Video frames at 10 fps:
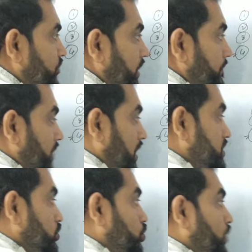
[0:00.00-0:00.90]
रे
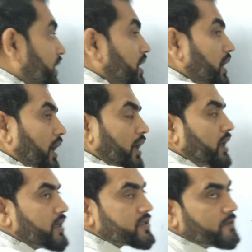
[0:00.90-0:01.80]
अच्छा दो रे कहाँ
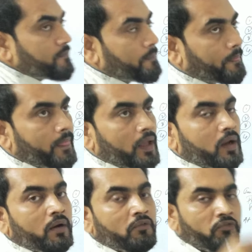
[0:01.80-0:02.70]
कहाँ से
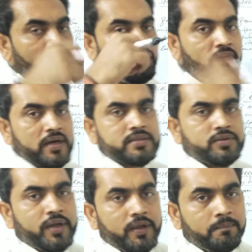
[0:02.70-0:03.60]
फर्स्ट
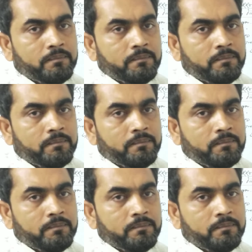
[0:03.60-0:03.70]
रे